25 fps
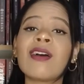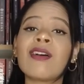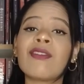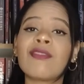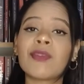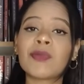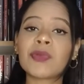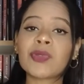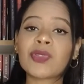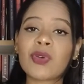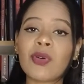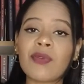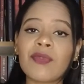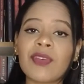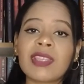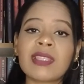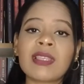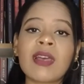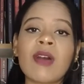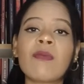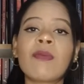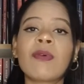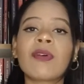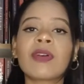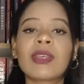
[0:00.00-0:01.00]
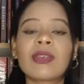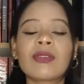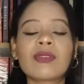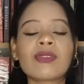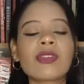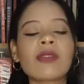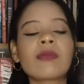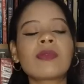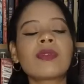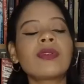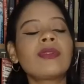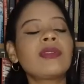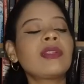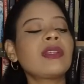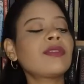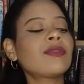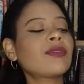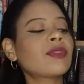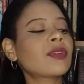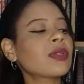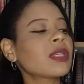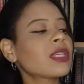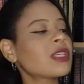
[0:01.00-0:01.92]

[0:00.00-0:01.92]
Vamos conversar um pouquinho sobre o livro